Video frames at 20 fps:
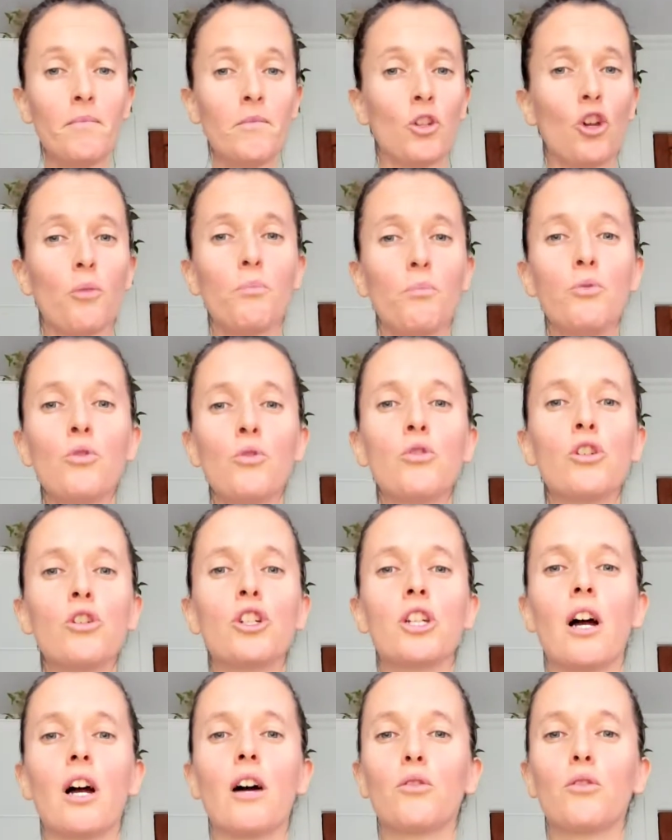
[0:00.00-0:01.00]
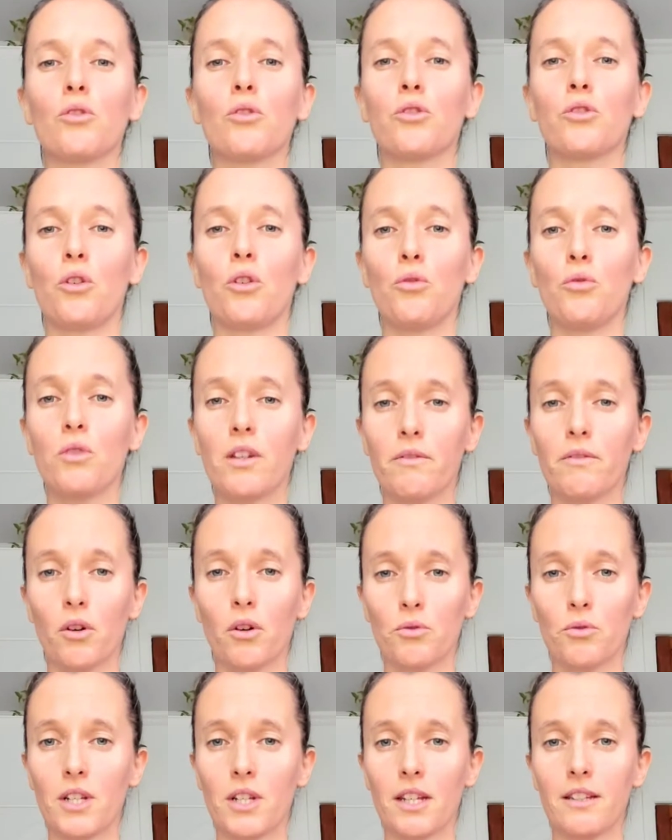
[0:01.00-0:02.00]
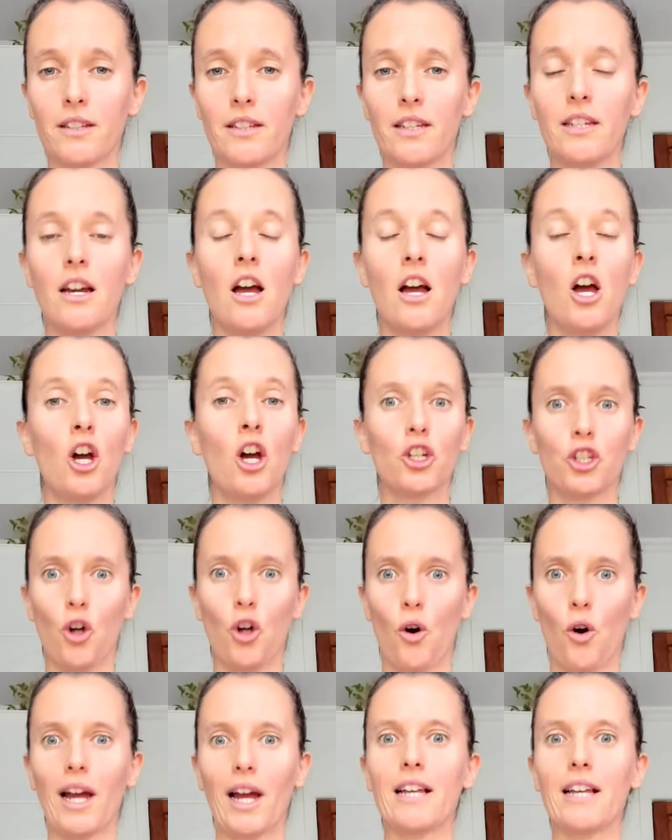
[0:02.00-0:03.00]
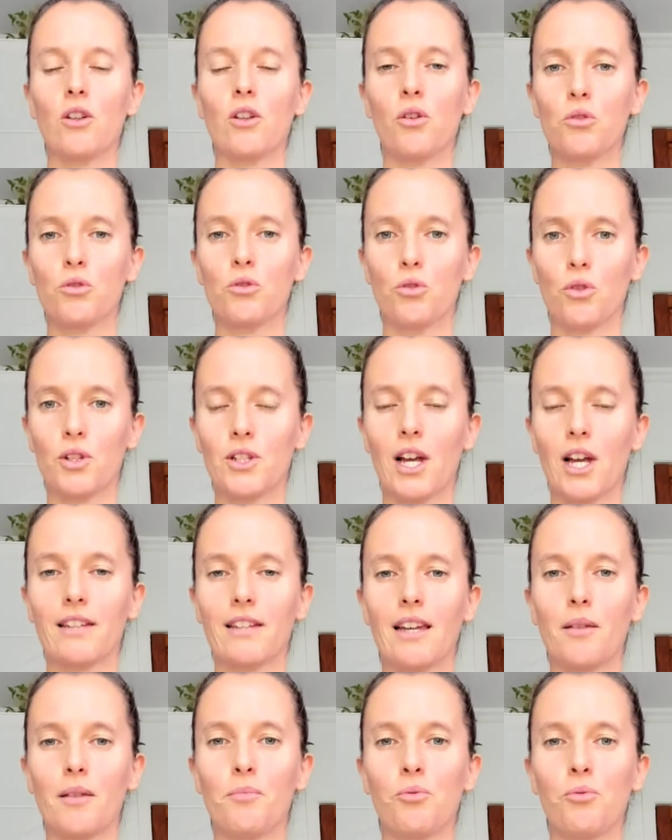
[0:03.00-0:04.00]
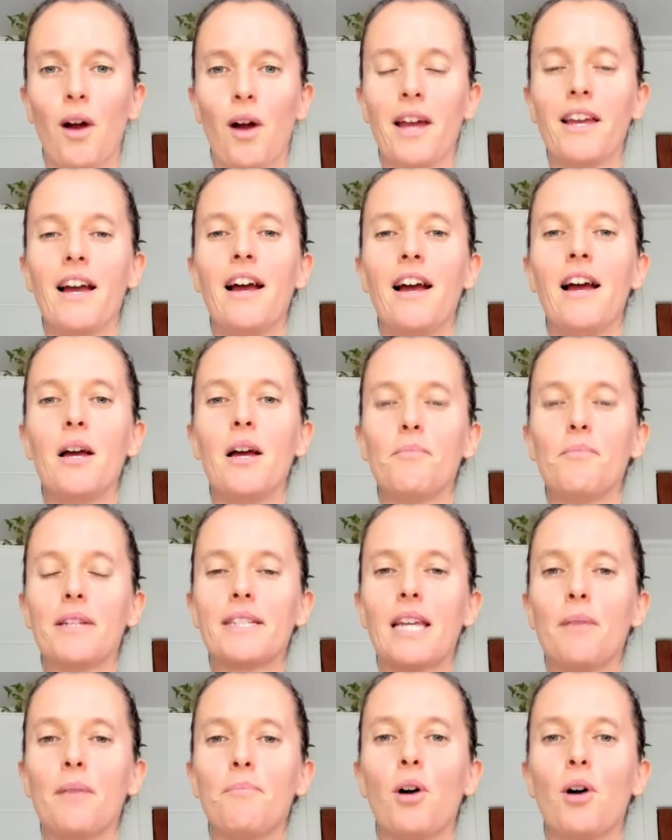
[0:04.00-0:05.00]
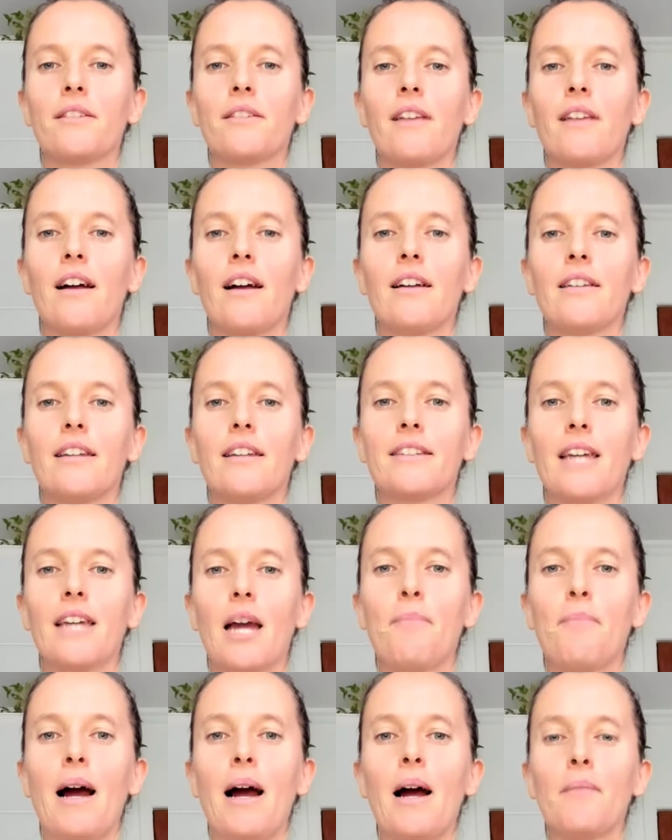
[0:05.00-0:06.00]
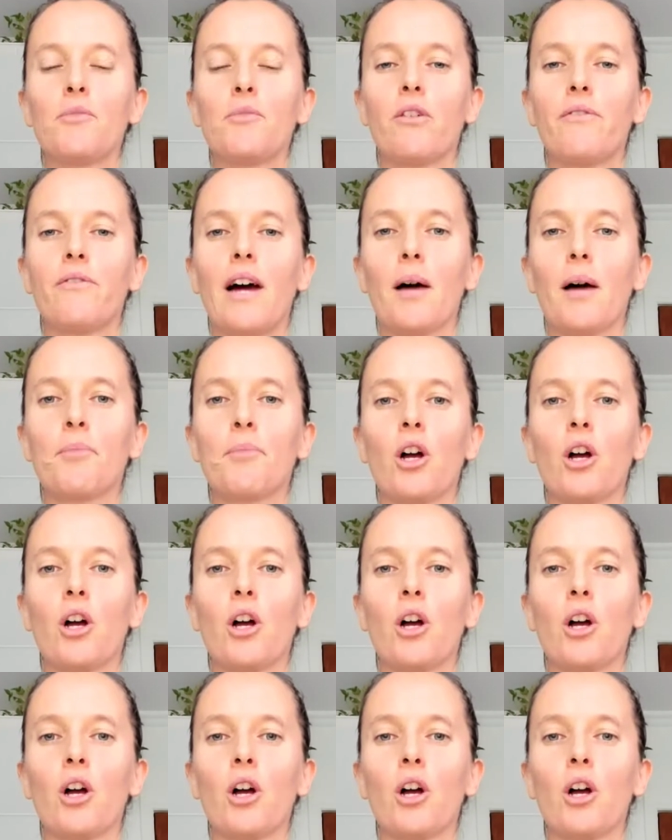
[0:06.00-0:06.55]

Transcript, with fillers: Il y a beaucoup de gens autour de nous qui vont nous aider, qui ont raison sur certains points, mais c'est important d'être capable de faire